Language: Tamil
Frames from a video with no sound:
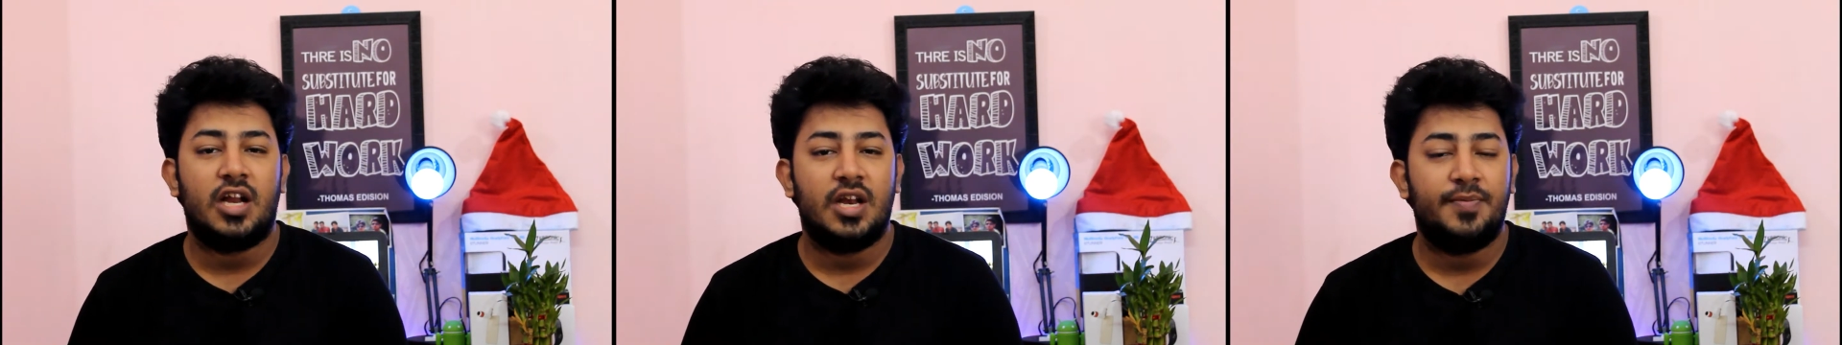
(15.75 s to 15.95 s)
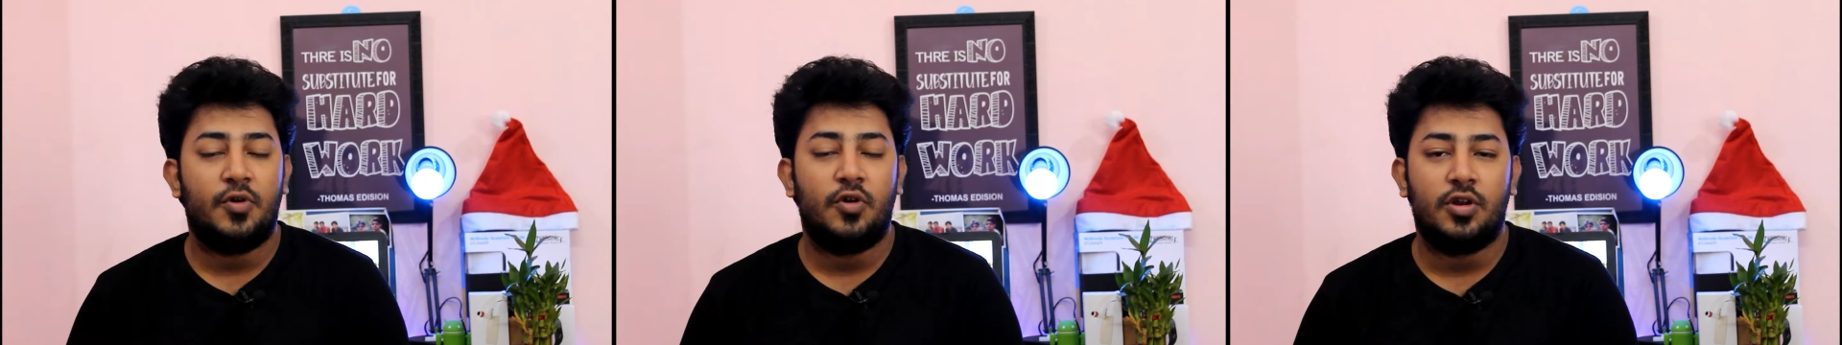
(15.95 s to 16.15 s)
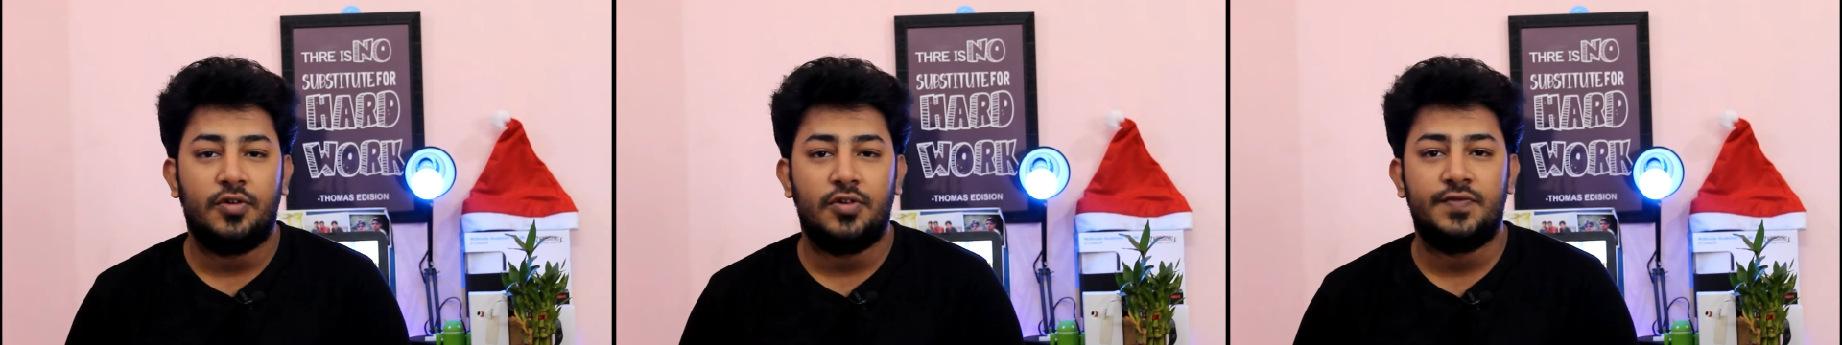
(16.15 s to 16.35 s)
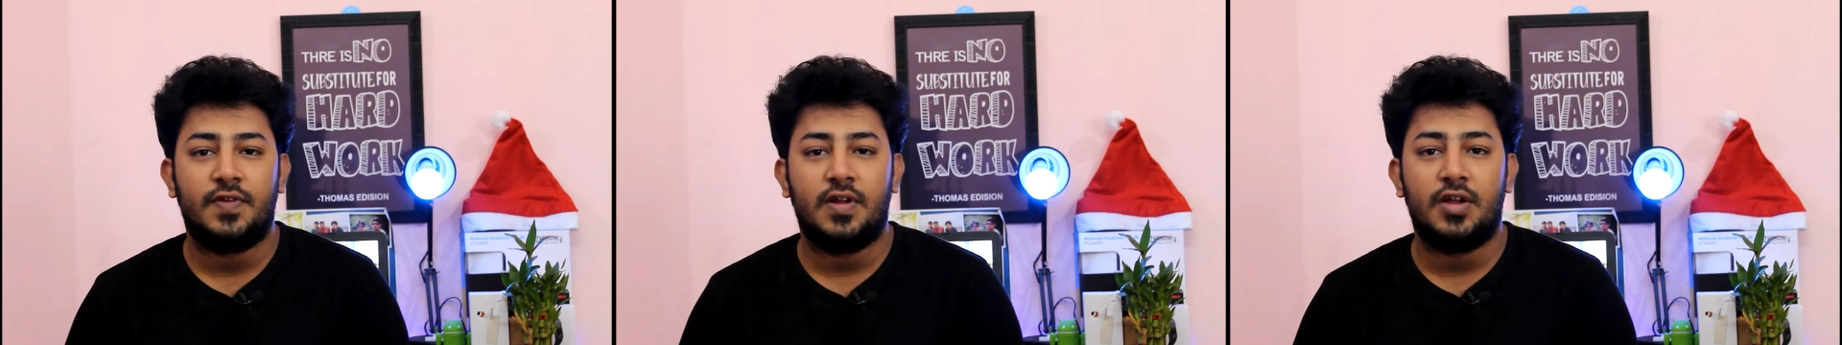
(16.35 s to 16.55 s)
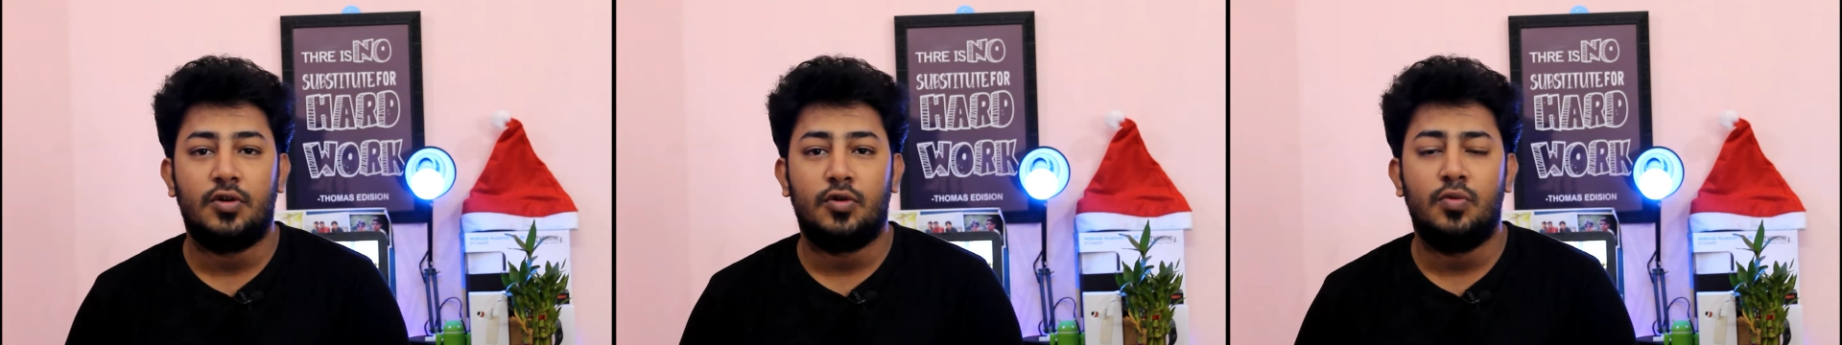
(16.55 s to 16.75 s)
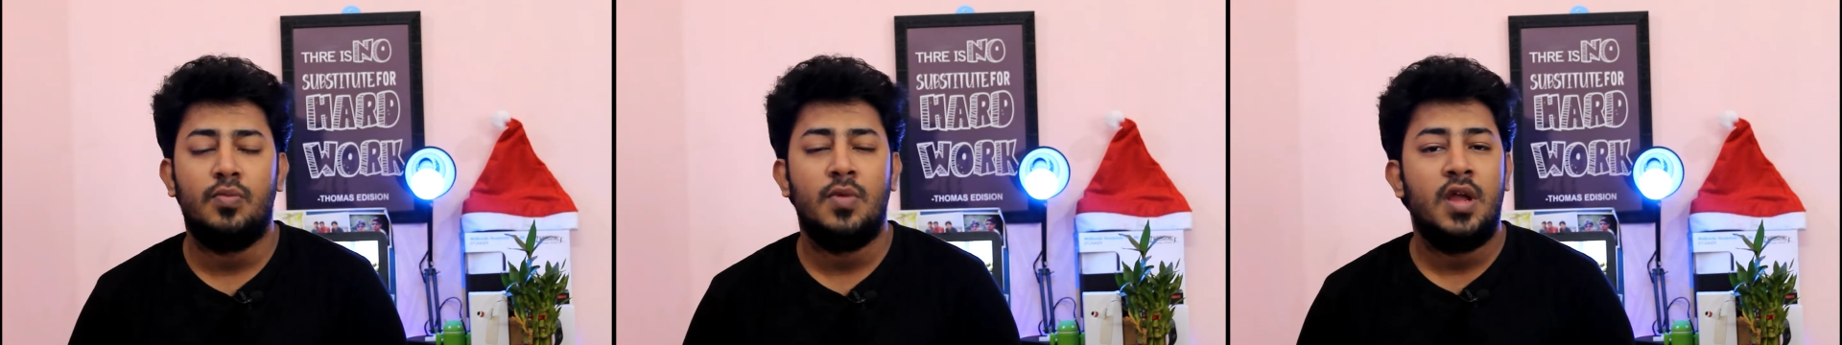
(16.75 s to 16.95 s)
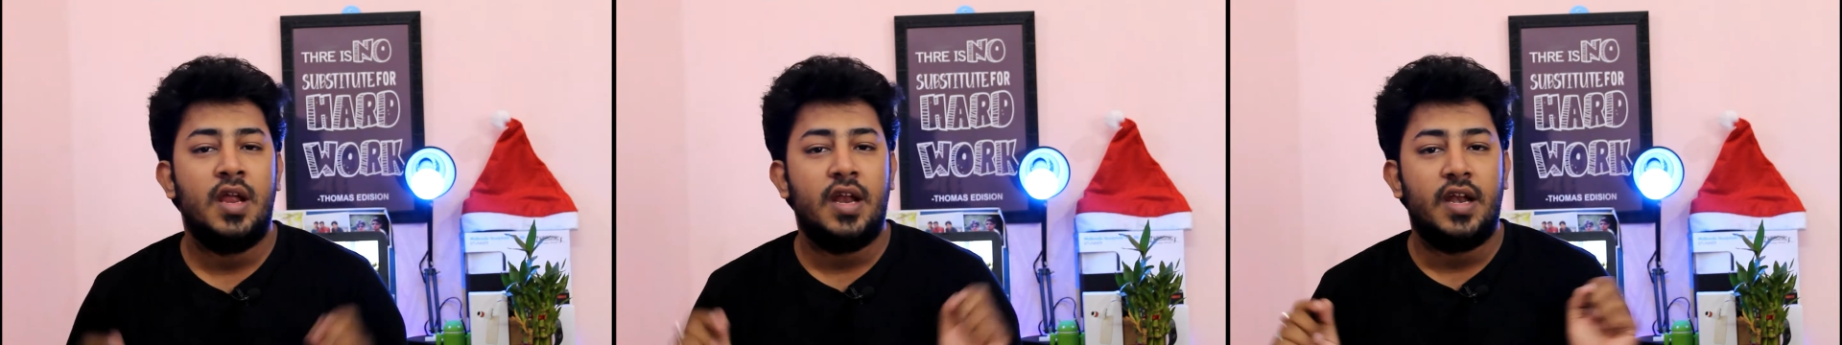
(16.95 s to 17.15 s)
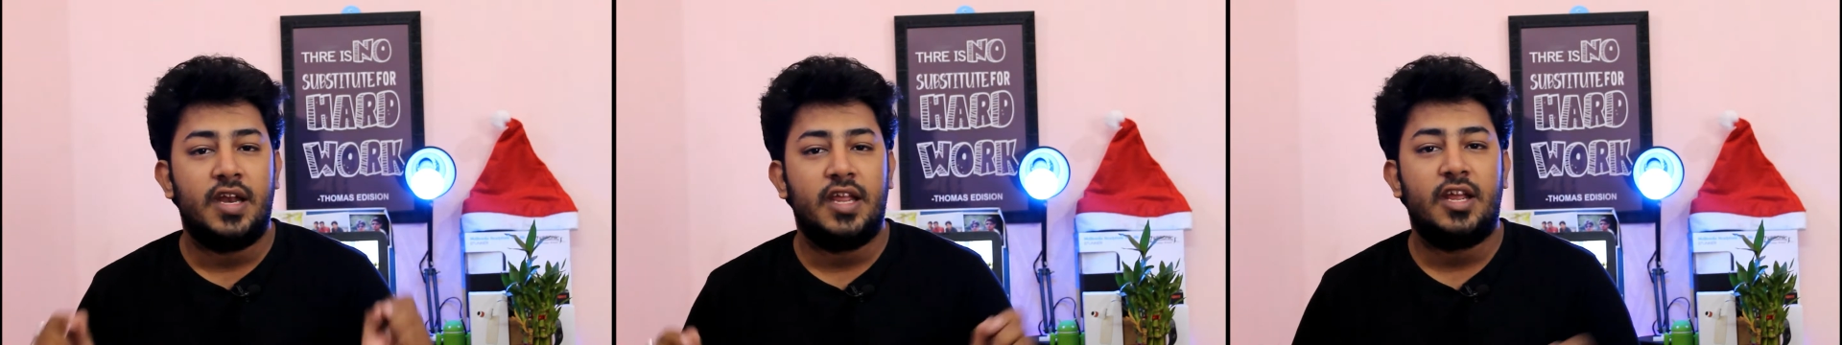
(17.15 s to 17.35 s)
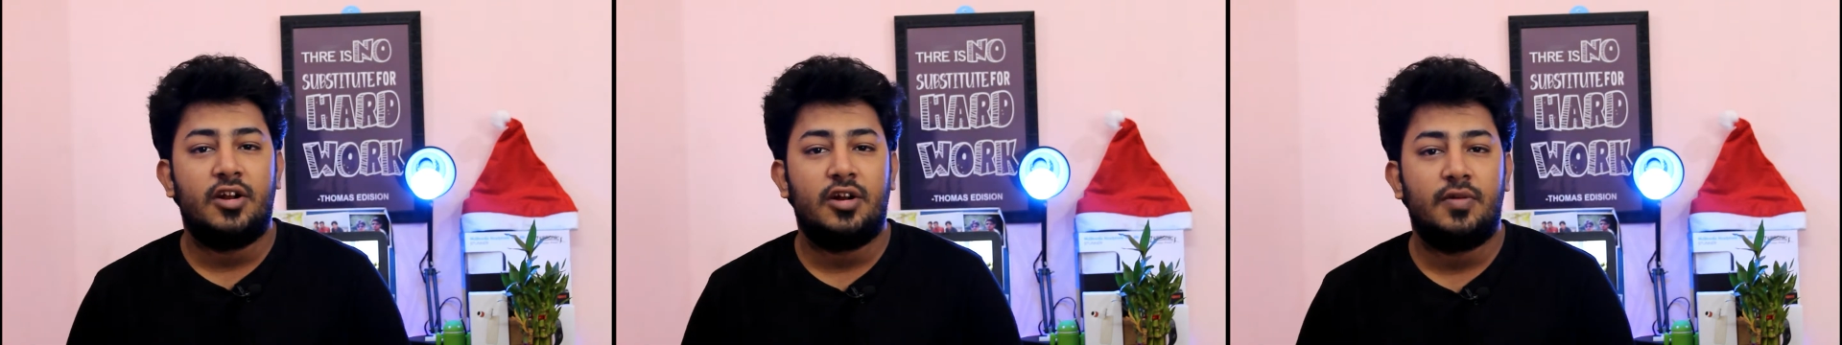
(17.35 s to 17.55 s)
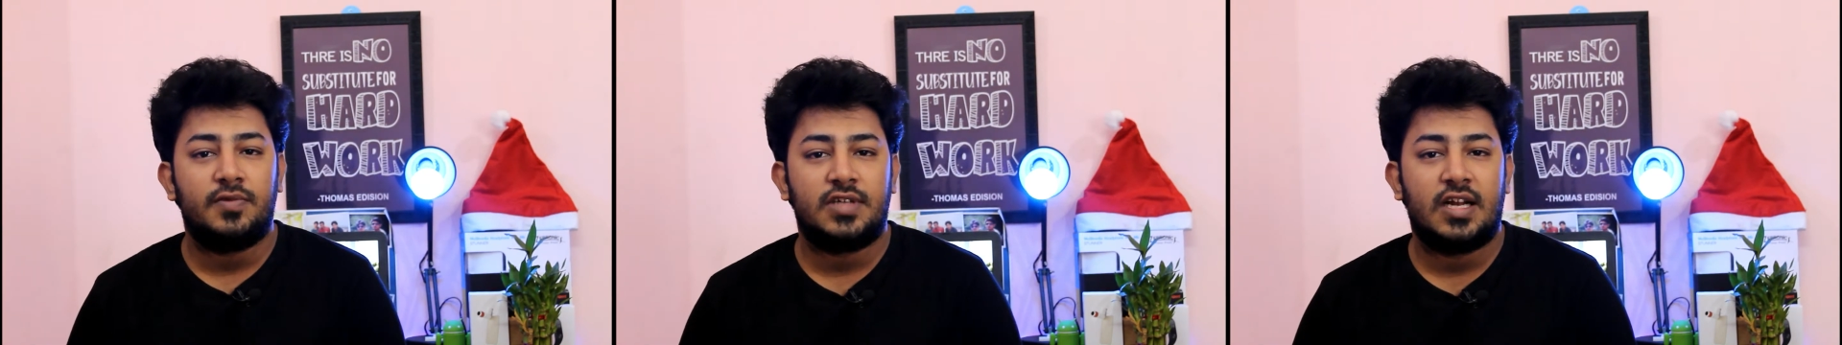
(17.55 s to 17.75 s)
வீடியோ கண்டிப்பாக உங்களுக்கு யூஸ்ஃபுல்லாக இருக்கும்
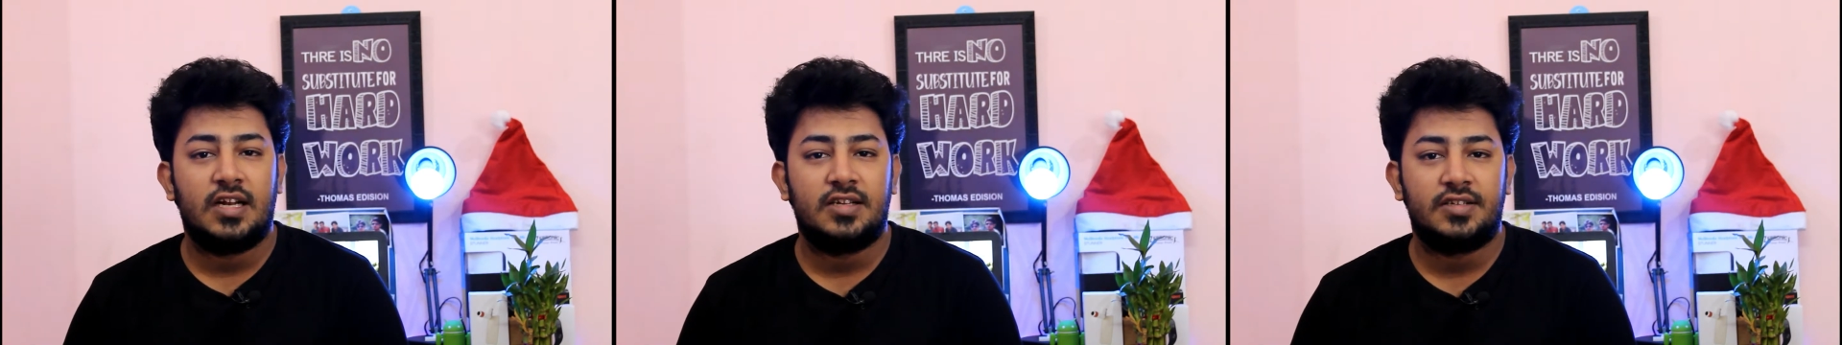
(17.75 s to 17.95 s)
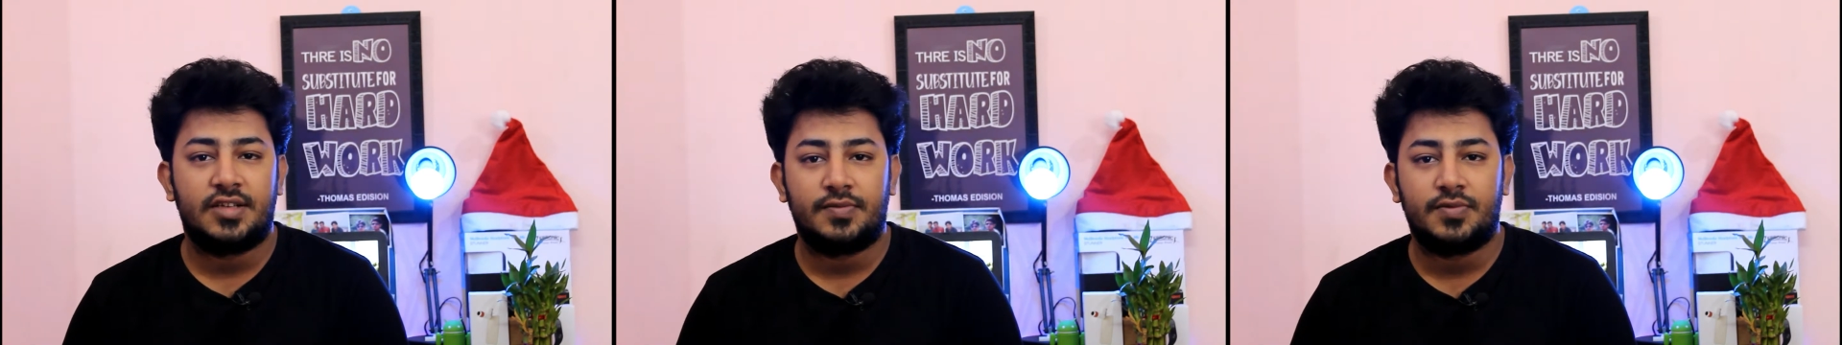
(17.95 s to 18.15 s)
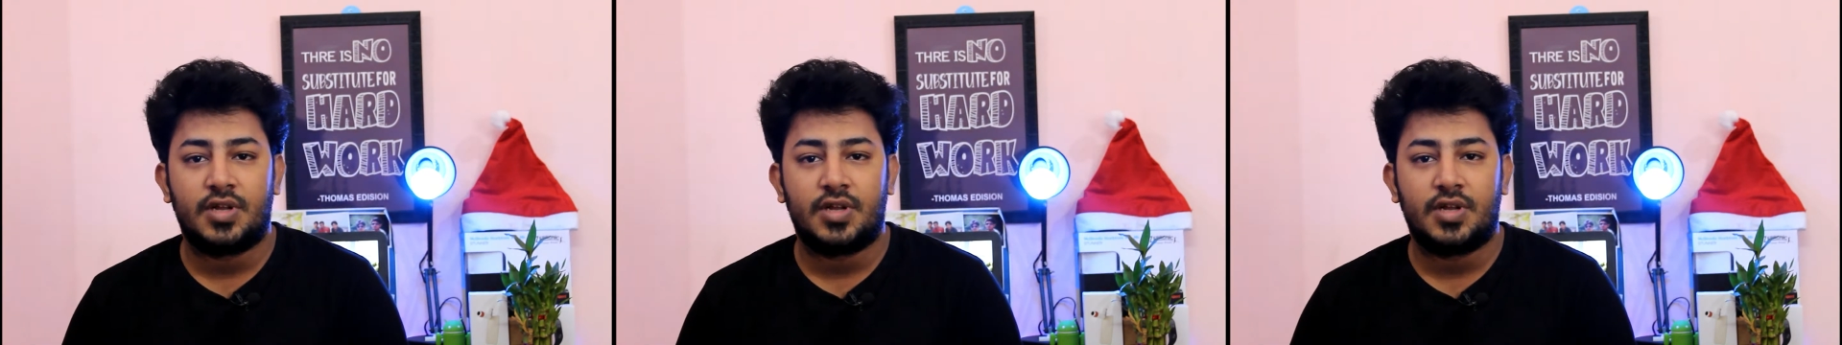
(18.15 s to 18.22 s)
நீங்கள் நம்ம சேனலுக்கு